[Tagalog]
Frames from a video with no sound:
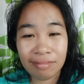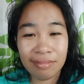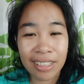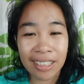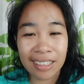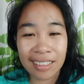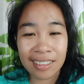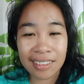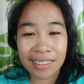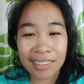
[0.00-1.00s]
i
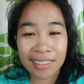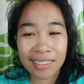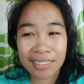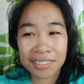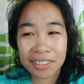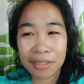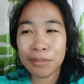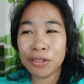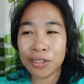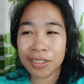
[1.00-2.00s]

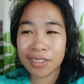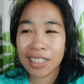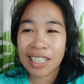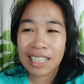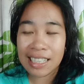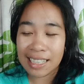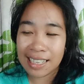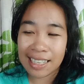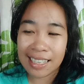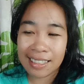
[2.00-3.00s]
yung
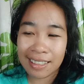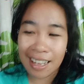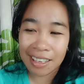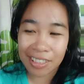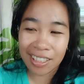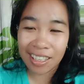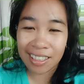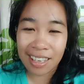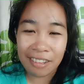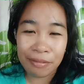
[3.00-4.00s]
like ang ang, ang
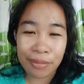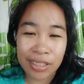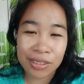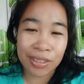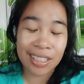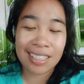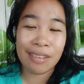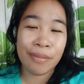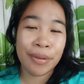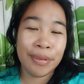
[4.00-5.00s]
life verse ko na
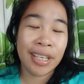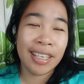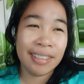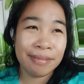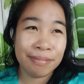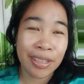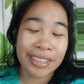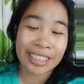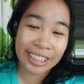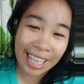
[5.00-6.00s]
for me
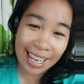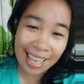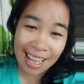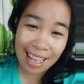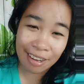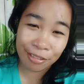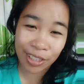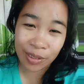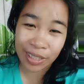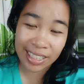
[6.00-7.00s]
um, Saya
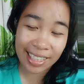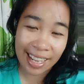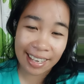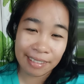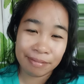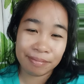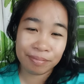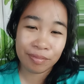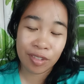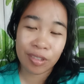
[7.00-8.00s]
41:10
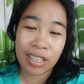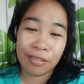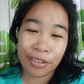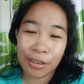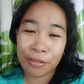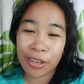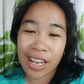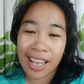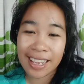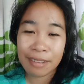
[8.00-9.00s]
Do not fear for
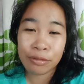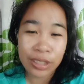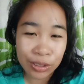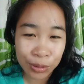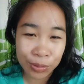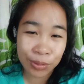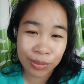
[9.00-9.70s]
I am with you